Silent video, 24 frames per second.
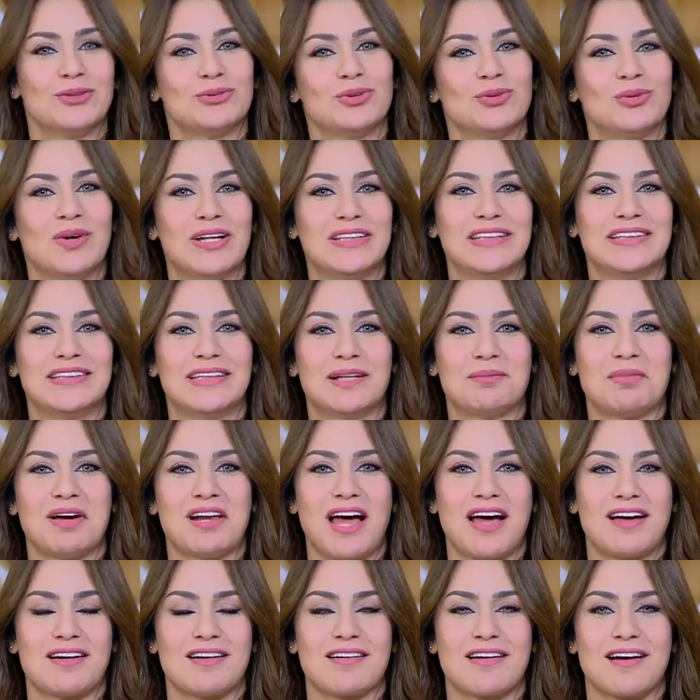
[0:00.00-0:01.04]
دلوقتي نتابع
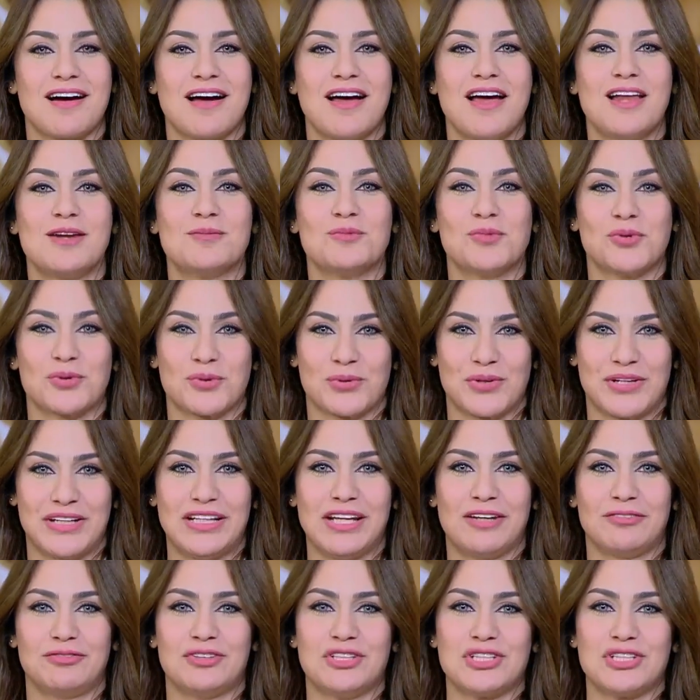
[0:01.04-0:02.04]
الحركة المرورية في